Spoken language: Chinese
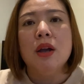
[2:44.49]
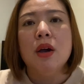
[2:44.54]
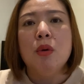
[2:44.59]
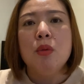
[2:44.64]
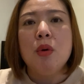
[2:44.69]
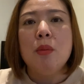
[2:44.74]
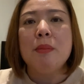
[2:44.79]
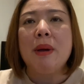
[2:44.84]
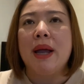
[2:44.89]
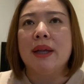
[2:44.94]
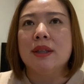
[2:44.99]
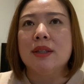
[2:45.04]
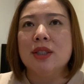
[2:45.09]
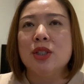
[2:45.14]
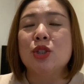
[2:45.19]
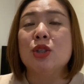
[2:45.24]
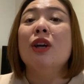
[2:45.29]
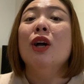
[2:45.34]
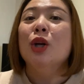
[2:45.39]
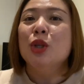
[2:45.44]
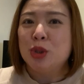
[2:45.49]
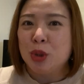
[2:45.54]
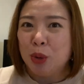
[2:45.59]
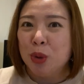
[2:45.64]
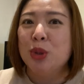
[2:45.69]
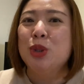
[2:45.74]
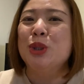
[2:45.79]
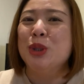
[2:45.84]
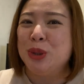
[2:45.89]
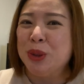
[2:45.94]
我买的其实
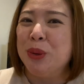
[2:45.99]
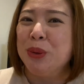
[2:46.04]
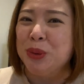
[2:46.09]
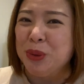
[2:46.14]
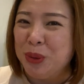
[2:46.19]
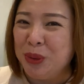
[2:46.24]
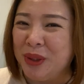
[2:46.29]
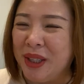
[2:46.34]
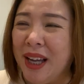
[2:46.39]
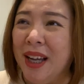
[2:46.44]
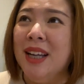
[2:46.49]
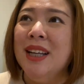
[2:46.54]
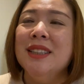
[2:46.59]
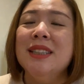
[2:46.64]
都是有用的。